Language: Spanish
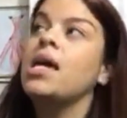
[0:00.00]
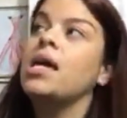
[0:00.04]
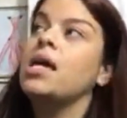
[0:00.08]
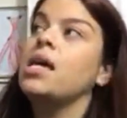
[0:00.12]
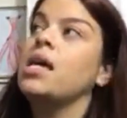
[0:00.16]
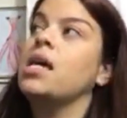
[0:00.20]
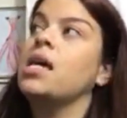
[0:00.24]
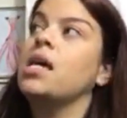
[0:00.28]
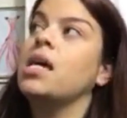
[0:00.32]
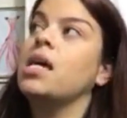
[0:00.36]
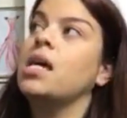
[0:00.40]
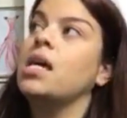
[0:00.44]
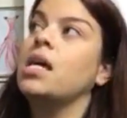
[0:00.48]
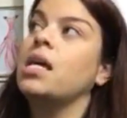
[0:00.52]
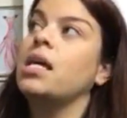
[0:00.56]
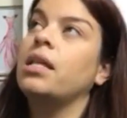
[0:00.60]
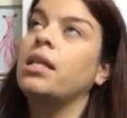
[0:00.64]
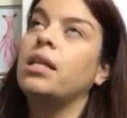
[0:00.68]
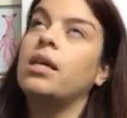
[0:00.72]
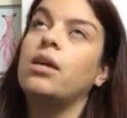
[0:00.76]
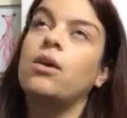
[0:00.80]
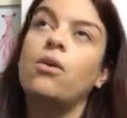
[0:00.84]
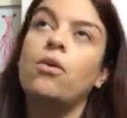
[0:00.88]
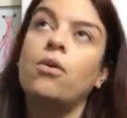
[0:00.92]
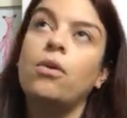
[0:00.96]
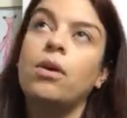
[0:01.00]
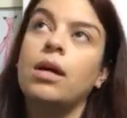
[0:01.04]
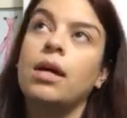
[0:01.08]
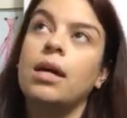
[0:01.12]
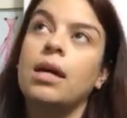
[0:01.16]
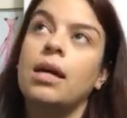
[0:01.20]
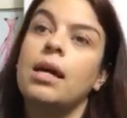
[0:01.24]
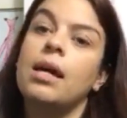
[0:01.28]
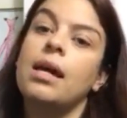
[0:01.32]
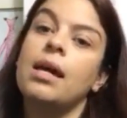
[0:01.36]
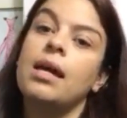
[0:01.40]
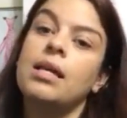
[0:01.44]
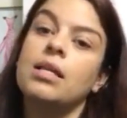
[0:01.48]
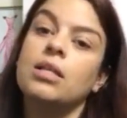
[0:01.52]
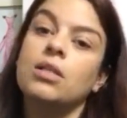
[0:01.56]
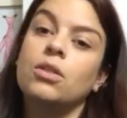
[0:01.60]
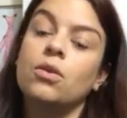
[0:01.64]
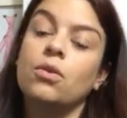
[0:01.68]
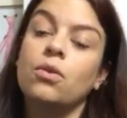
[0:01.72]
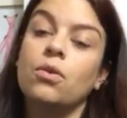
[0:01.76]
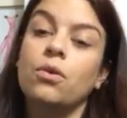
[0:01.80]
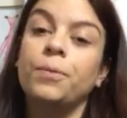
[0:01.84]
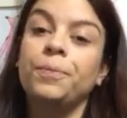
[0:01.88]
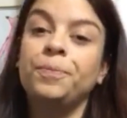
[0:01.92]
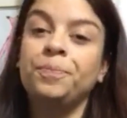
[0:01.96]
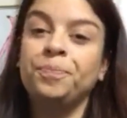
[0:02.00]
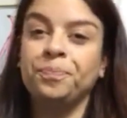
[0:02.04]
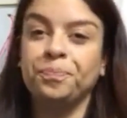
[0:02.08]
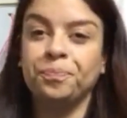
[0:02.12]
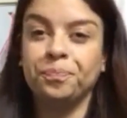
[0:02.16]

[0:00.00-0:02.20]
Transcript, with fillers: y dijo que eso